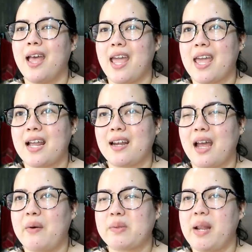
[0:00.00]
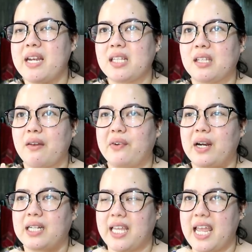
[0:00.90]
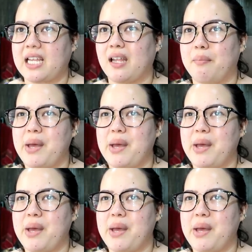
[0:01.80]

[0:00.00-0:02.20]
And I was planning to give her a cake,